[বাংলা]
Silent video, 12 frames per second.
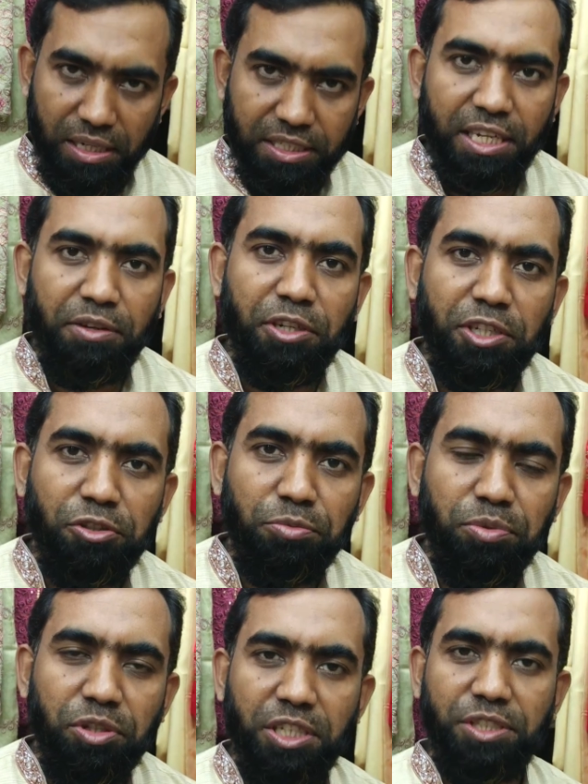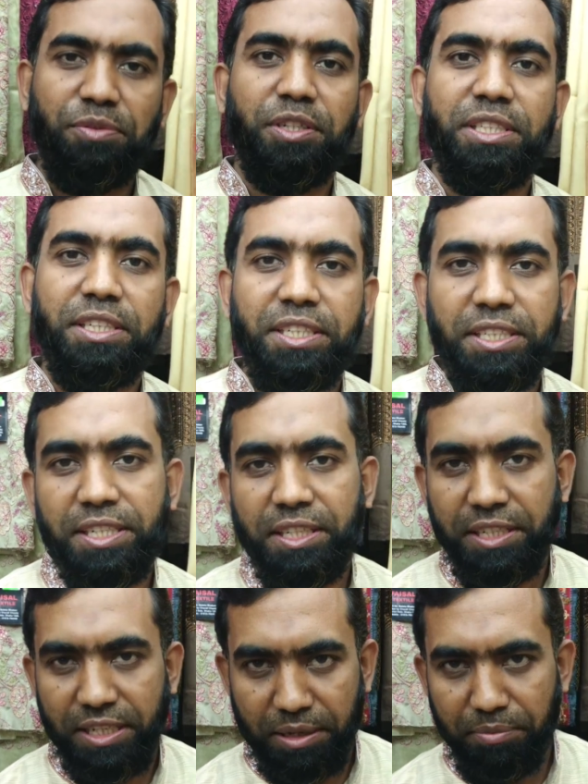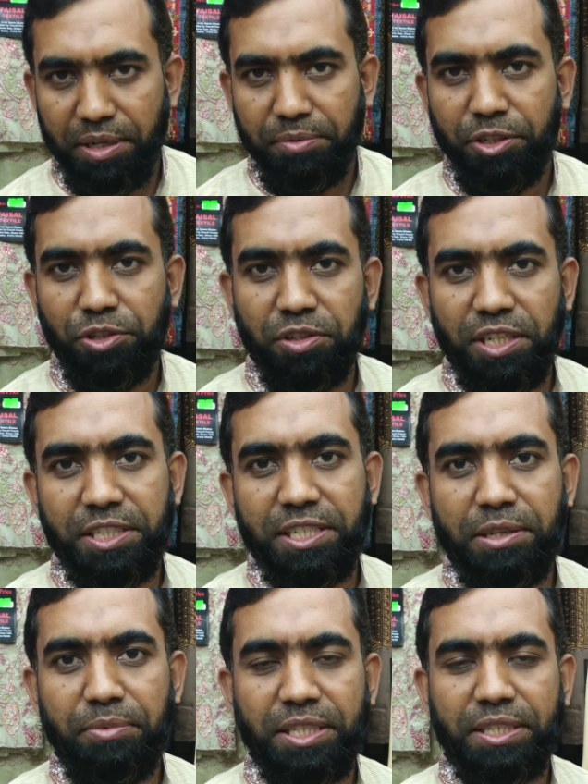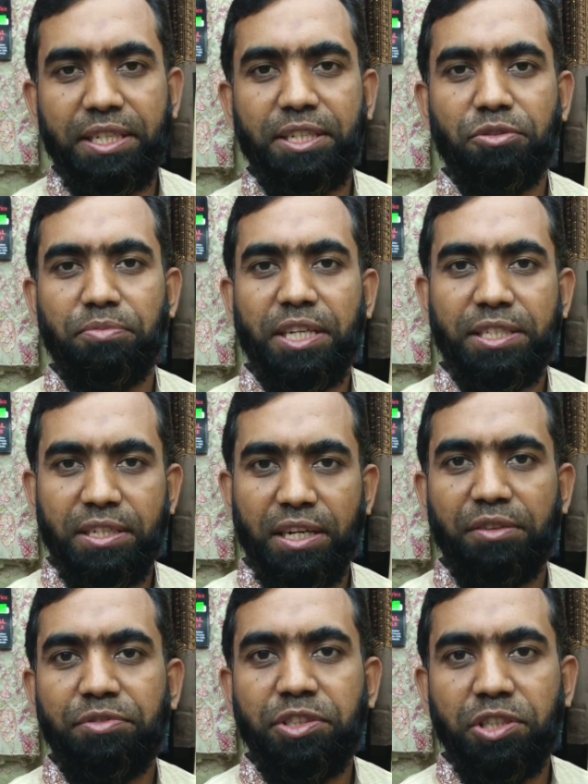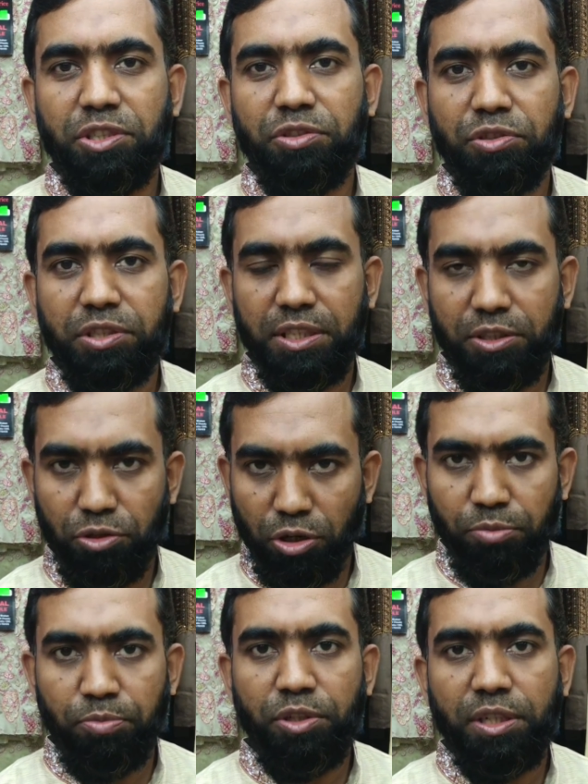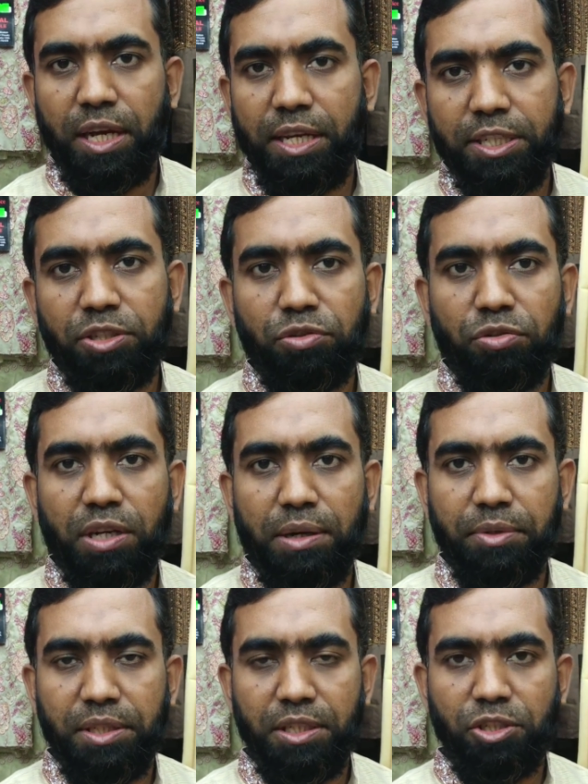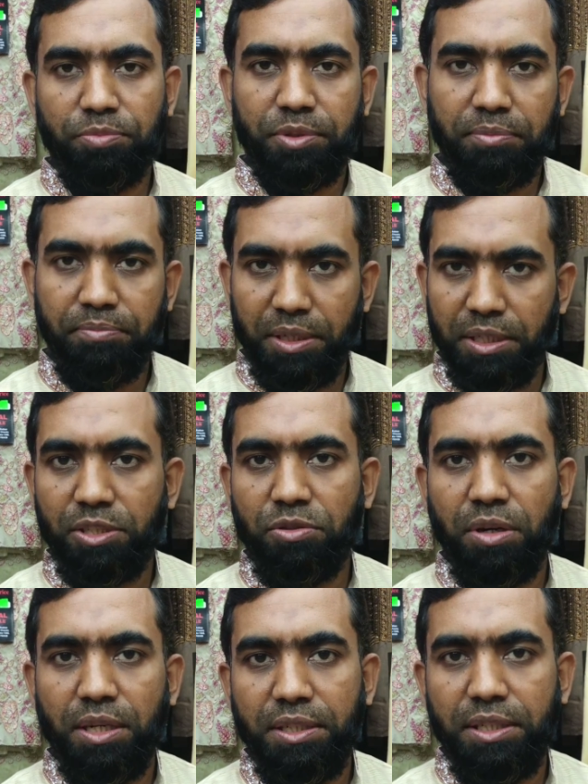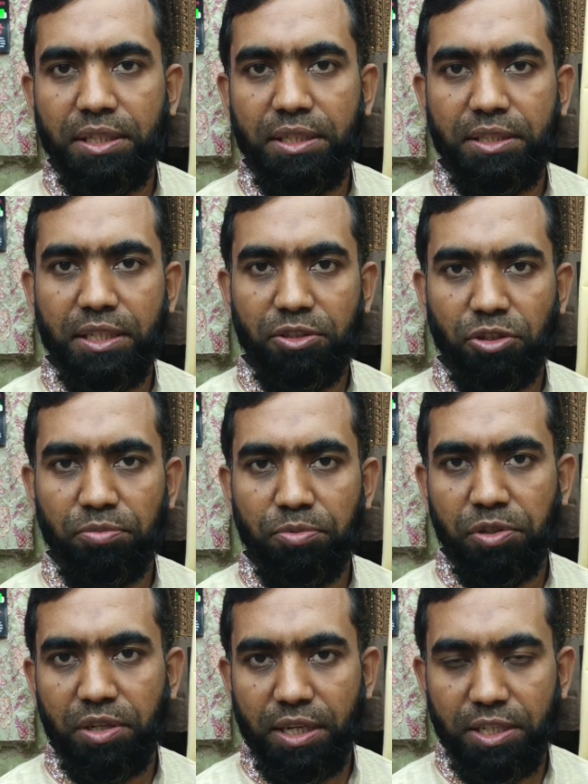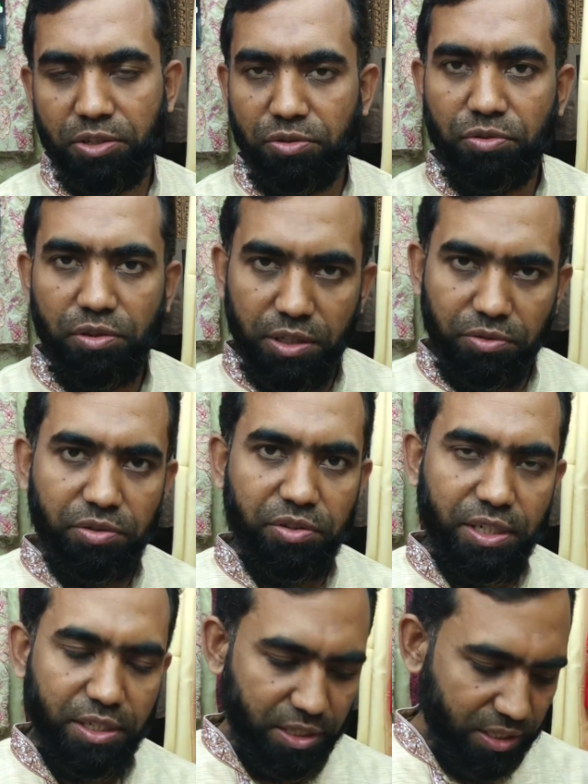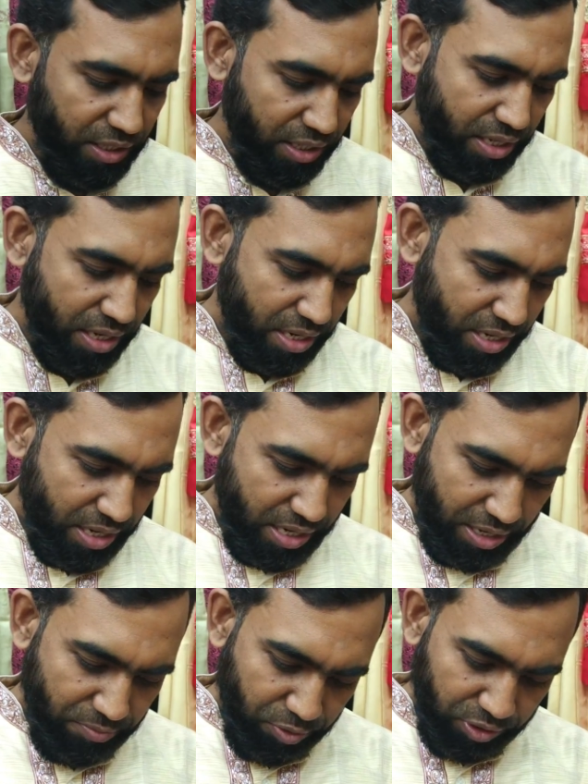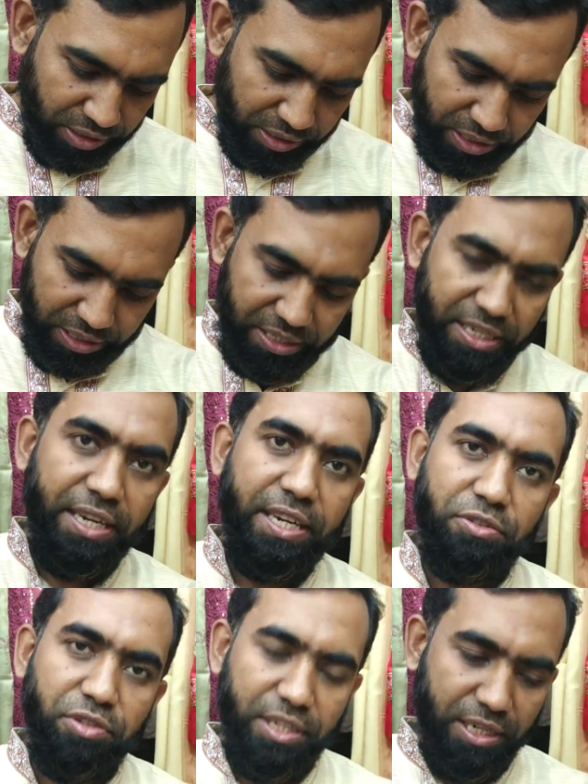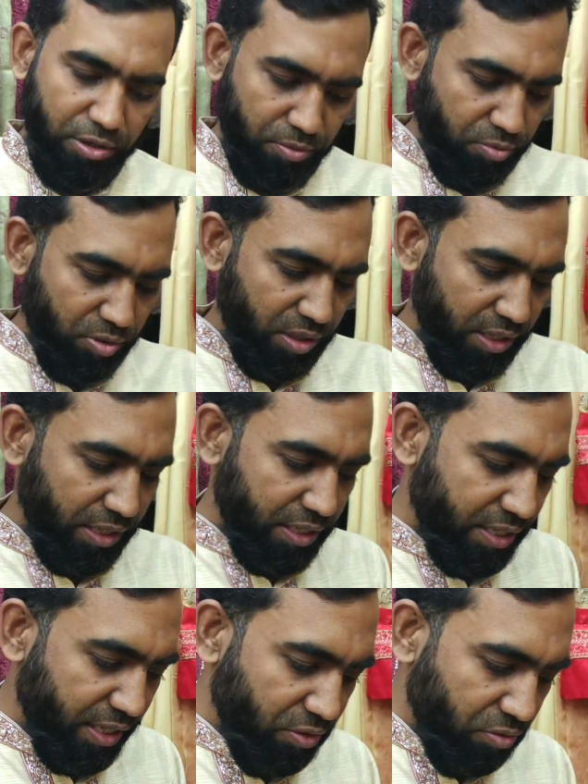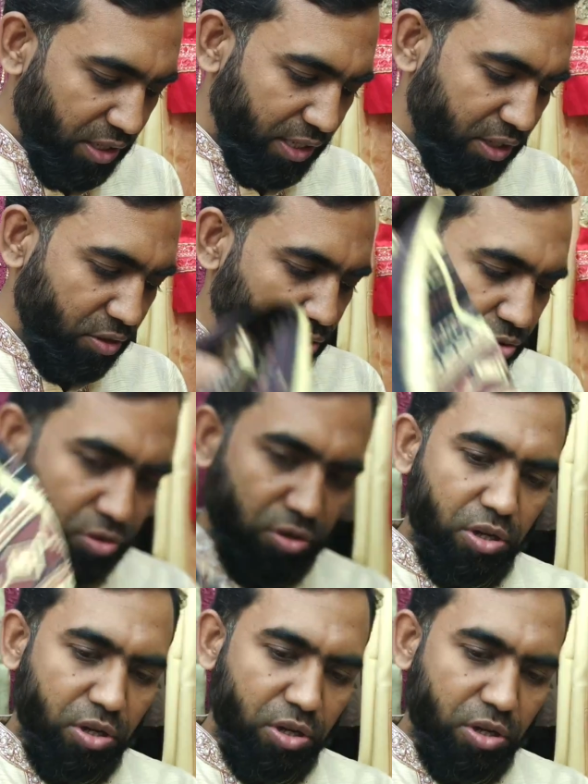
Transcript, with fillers: আসসালামু আলাইকুম ভিউয়ার্স ফয়সাল টেক্সটাইল থেকে আমরা আবারও চলে আসলাম আজকে কিন্তু বাসার রাফিজের জন্য যে জয়পুরি কালেকশনগুলো আমাদের সবচেয়ে বেস্ট কোয়ালিটি যে জয়পুরি কালেকশনগুলো এগুলো নিয়ে আসছি আমি প্রত্যেকটা ডিজাইন এখন দেখাবো এই ডিজাইনগুলো কিন্তু